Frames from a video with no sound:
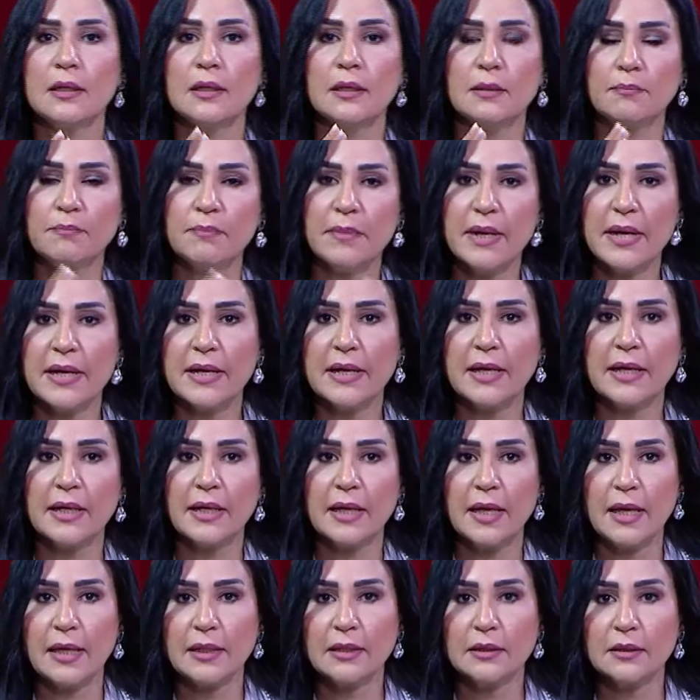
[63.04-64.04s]
امبارح
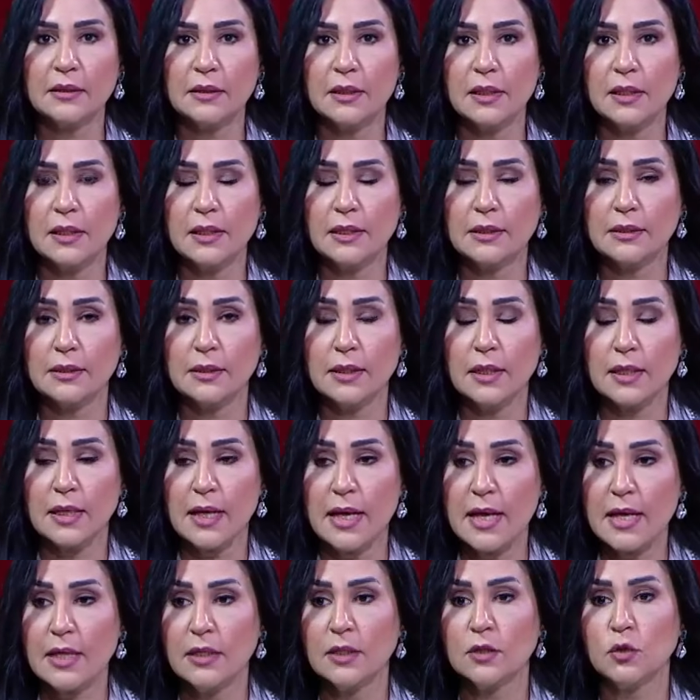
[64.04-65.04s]
كانت
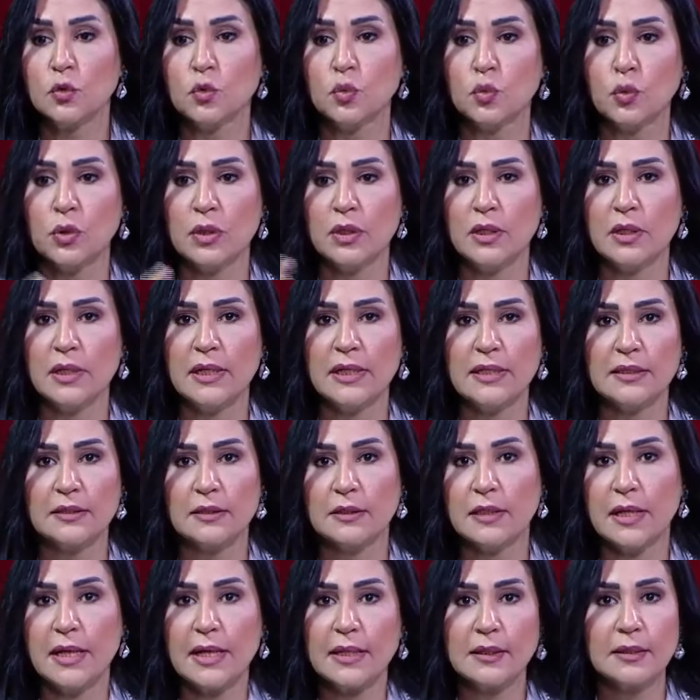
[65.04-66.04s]
الاحتجاجات
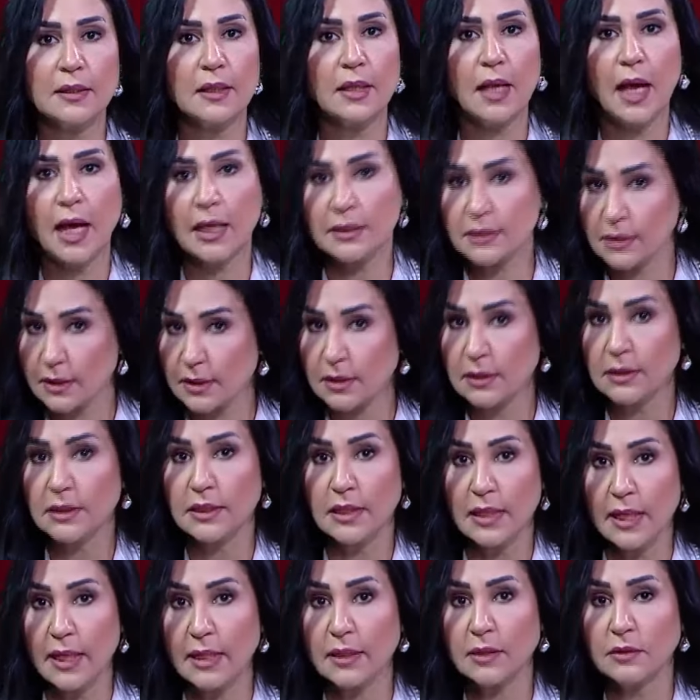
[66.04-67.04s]
والاعتداءات اللي حصلت دي
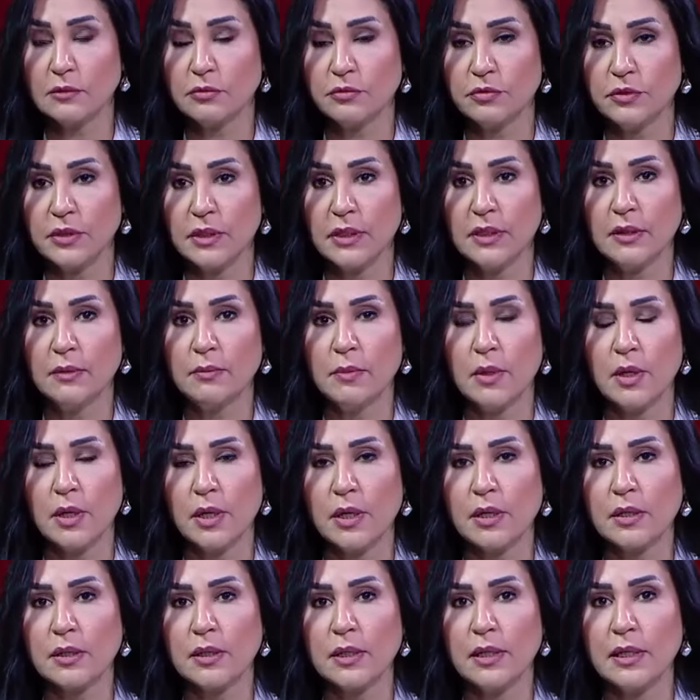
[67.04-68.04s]
كانت في
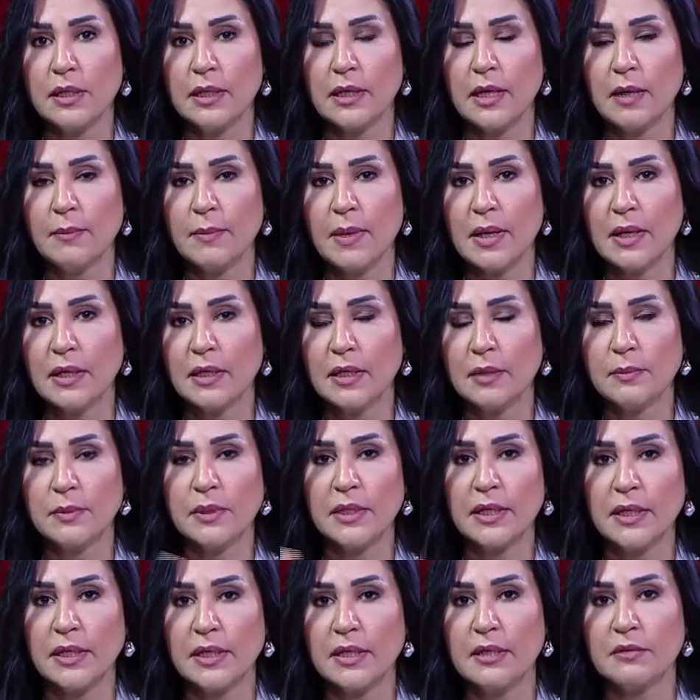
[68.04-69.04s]
مقر الجامعه
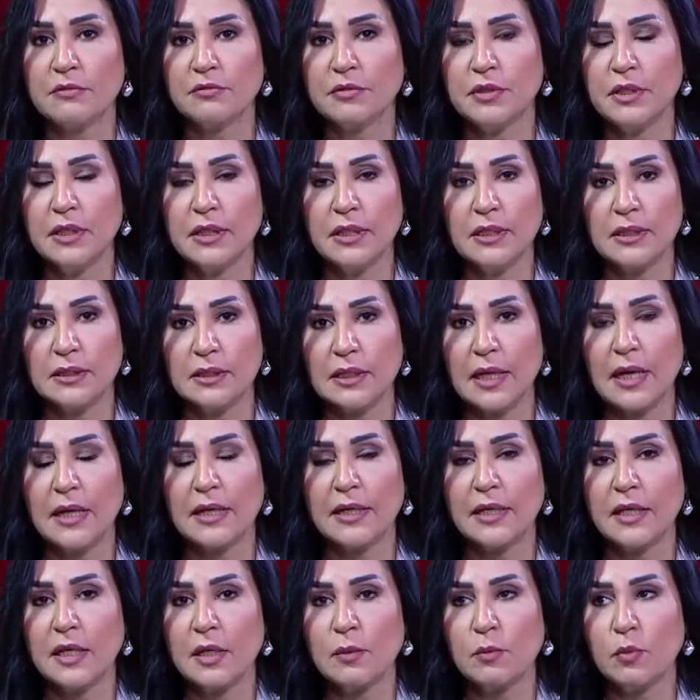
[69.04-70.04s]
الامريكيه في
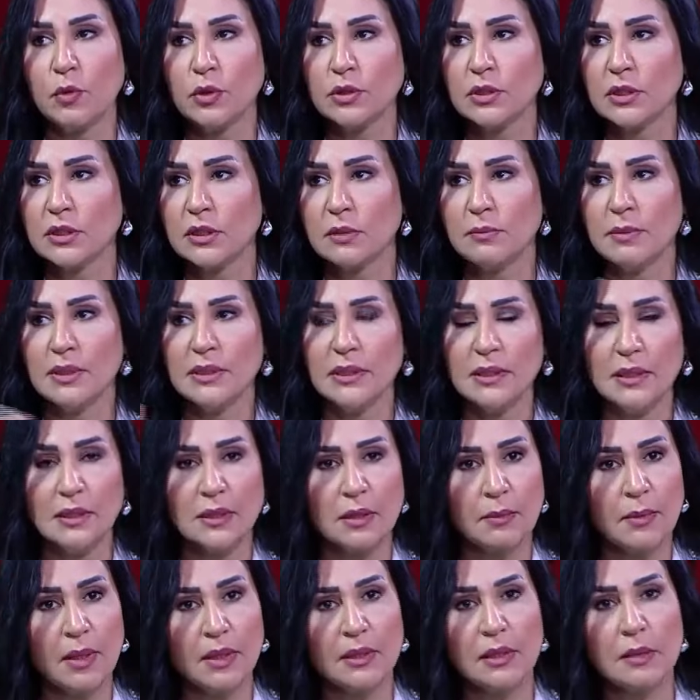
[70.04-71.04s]
التحرير بوسط المدينه
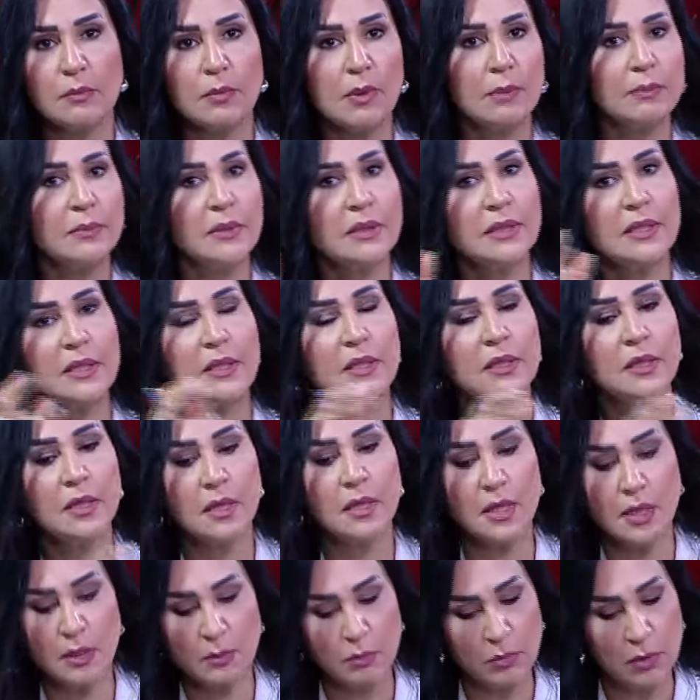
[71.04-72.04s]
طبعا المبنى ده
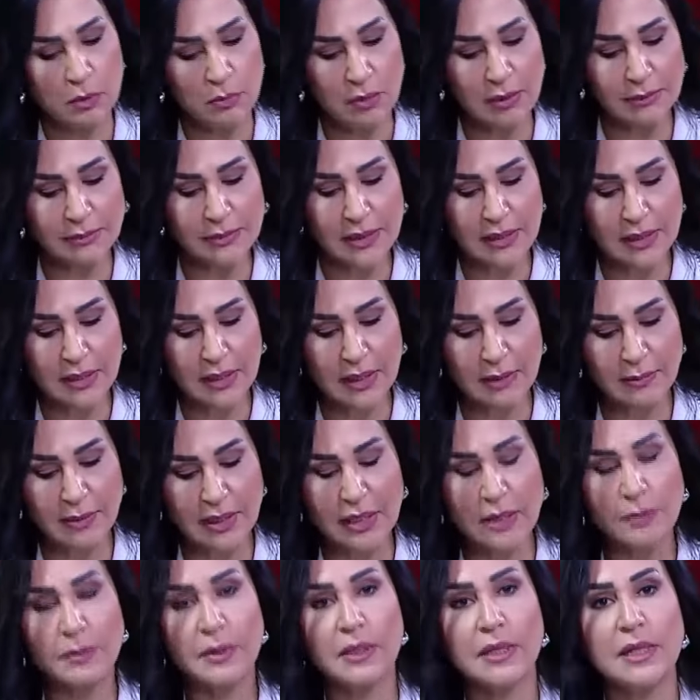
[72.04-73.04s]
من مبنى الجامعه
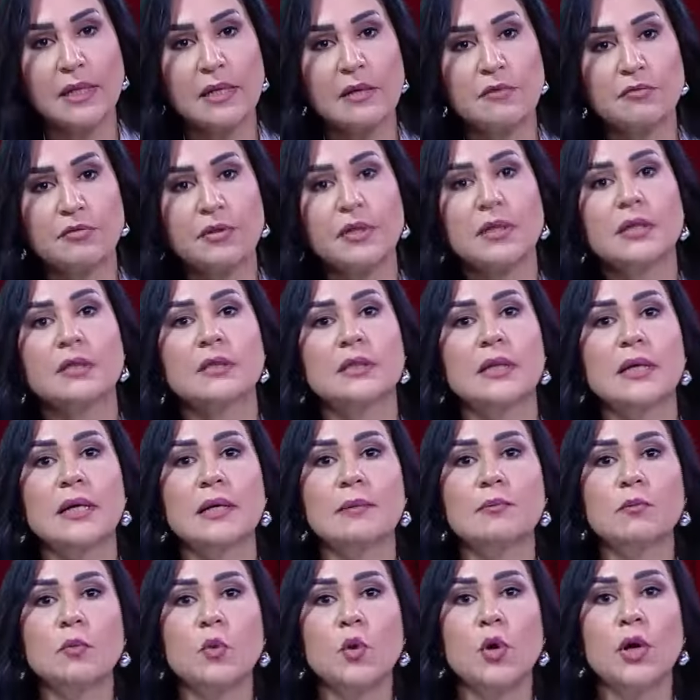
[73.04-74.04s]
الامريكيه في
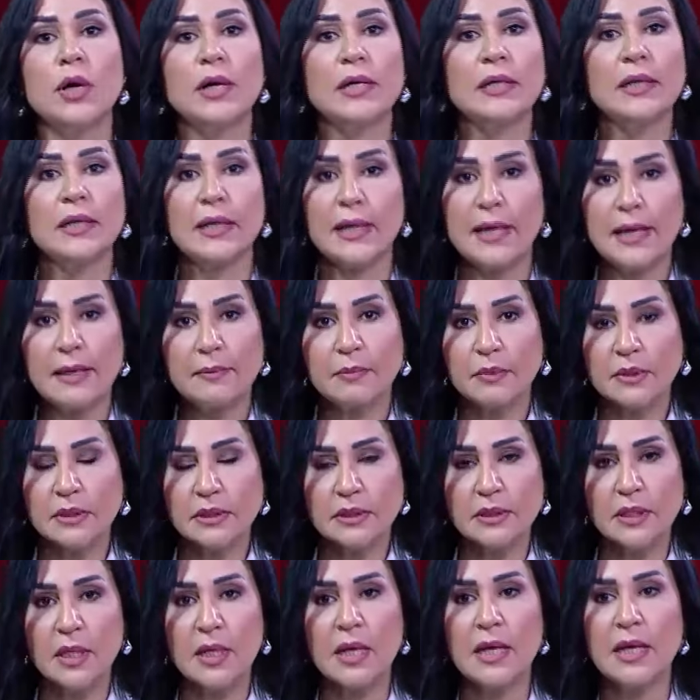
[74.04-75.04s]
التجمع
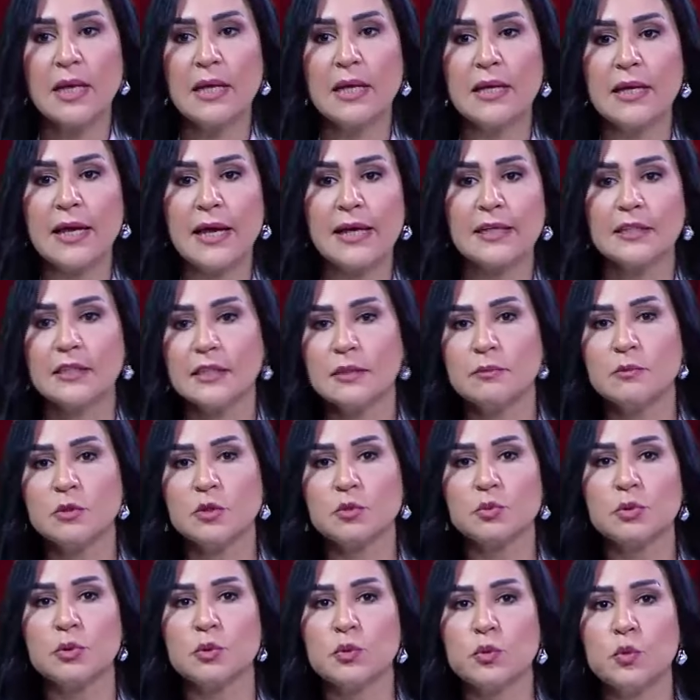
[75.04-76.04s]
الخامس يعني مش
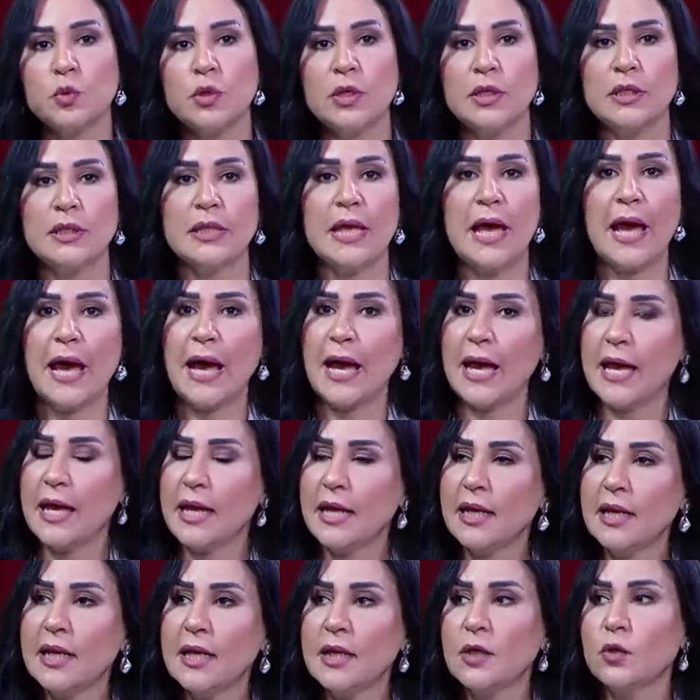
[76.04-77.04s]
بنقول انها
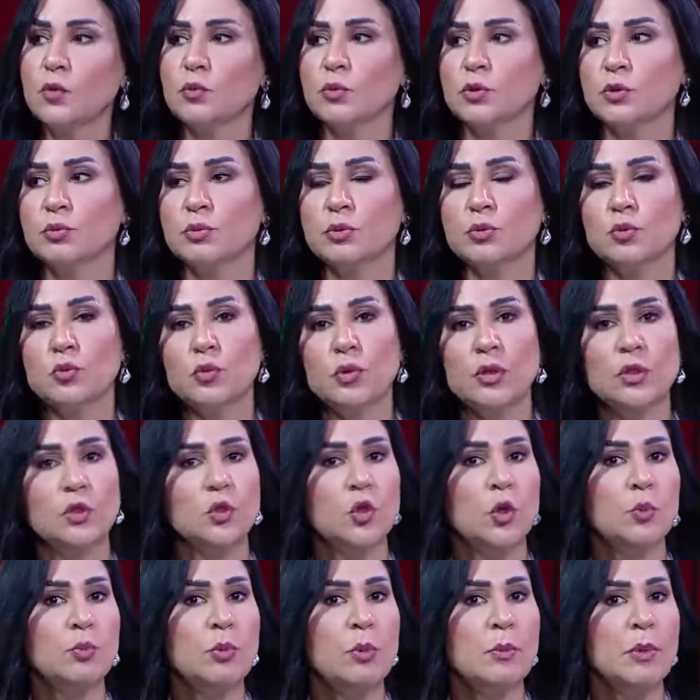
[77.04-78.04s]
حاله ومش بنقول ان
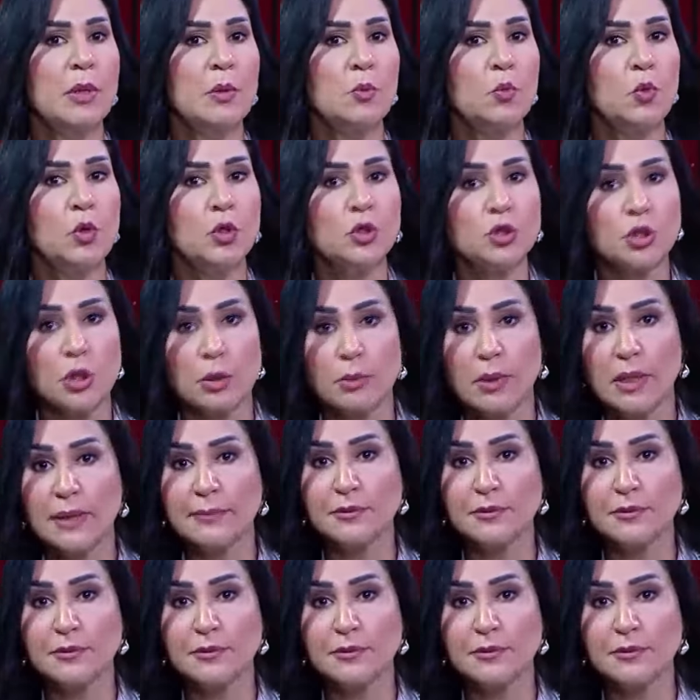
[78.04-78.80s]
هم مجموعه شباب